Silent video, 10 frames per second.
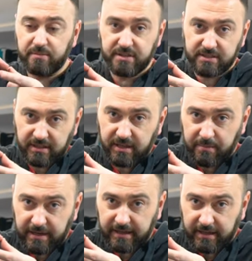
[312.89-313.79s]
есть такая
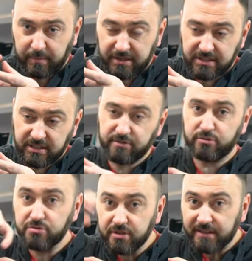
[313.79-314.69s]
маленькая пластиковая
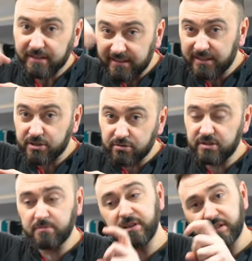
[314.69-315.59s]
штучка. Этот крышку
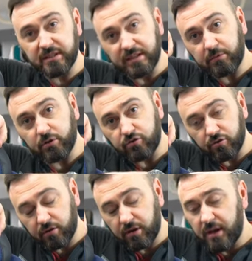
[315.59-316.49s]
снимаете, и там крючок.